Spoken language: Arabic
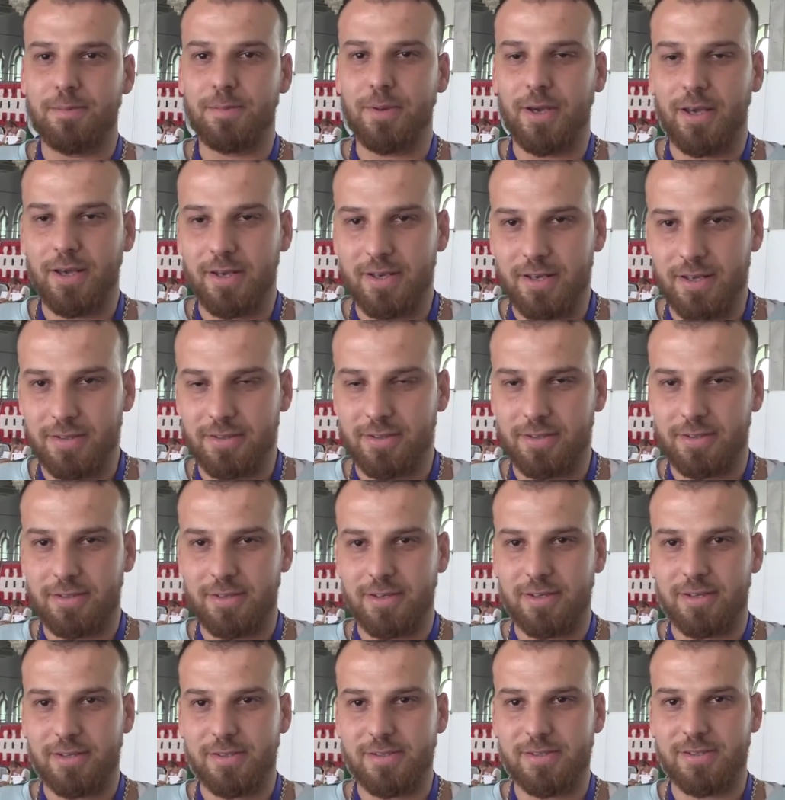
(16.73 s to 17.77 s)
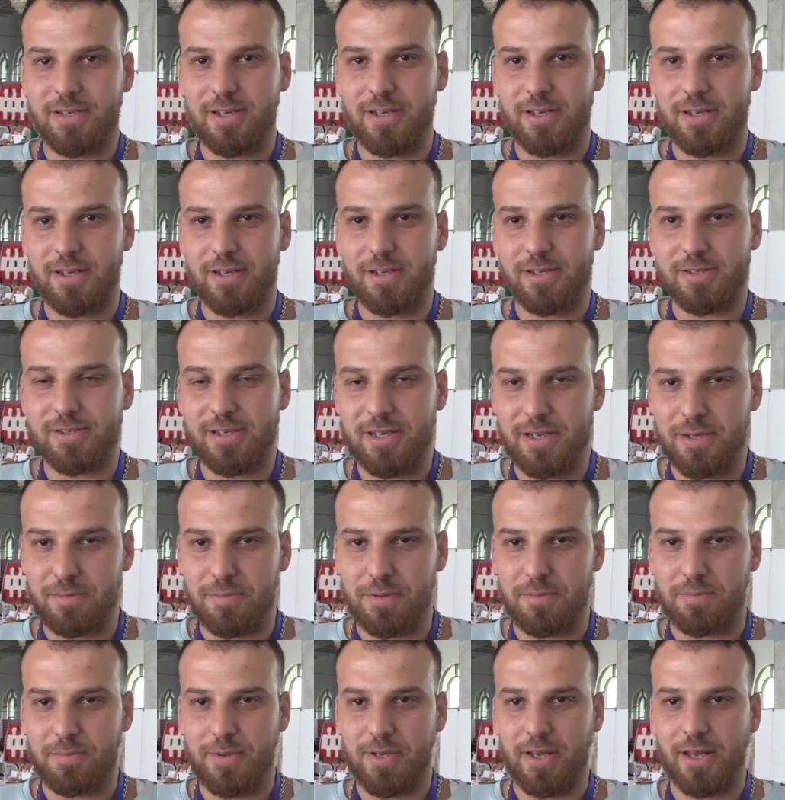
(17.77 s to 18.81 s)
بقيادة سالم
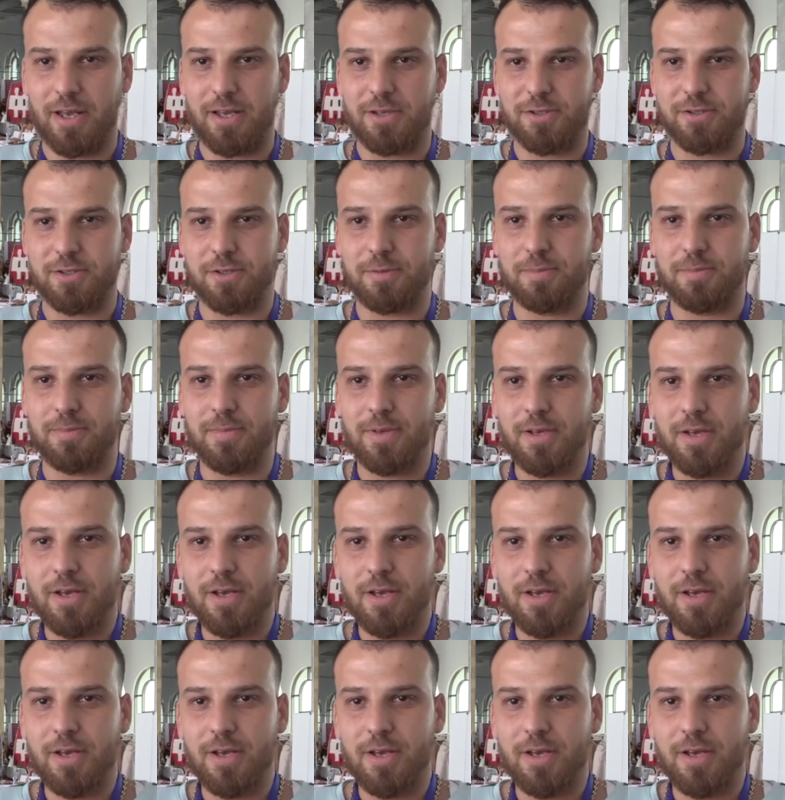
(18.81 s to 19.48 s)
بن بالقاسم